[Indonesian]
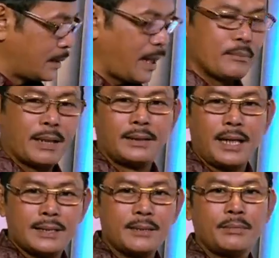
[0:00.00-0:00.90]
lazim
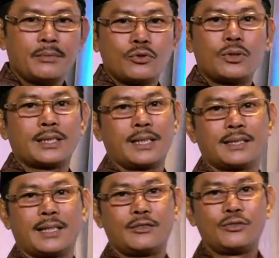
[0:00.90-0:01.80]
sudah selesai sudah.
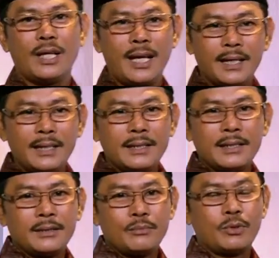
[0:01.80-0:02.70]

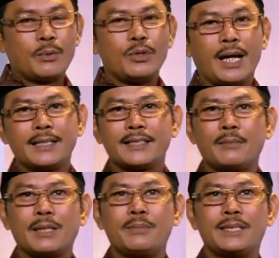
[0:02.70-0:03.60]
Mudah-mudahan sahabat
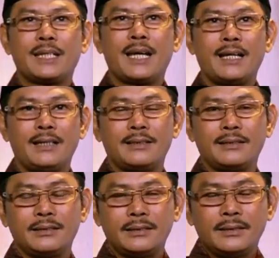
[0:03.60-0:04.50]
bisa
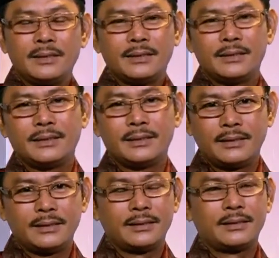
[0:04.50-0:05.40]
Eh,
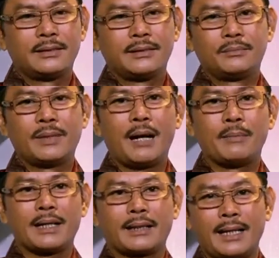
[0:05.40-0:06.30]
mengamalkan
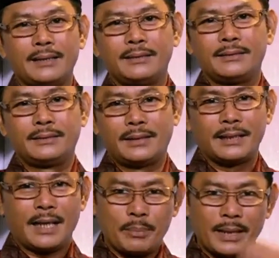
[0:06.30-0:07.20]
dan apa yang
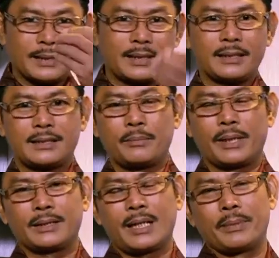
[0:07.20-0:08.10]
saya
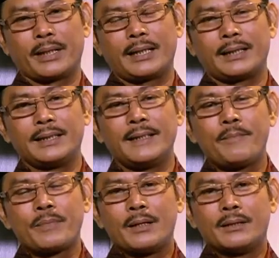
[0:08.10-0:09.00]
sampaikan tadi
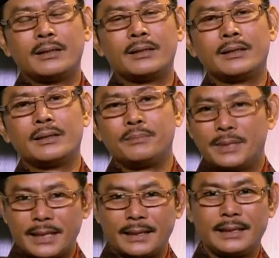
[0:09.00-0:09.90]
eh, bisa
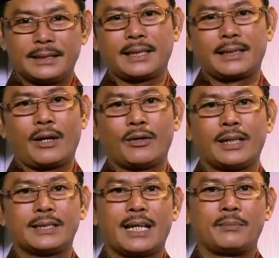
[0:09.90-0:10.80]
dicerna oleh sahabat
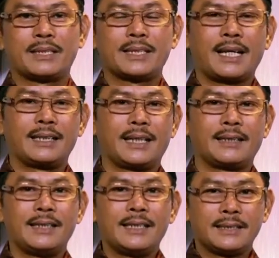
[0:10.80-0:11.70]
sekalian
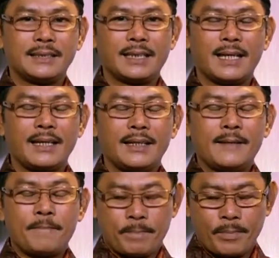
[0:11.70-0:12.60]
sehingga
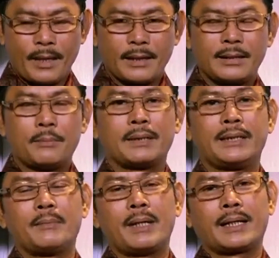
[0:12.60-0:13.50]
mm, dapat diamalkan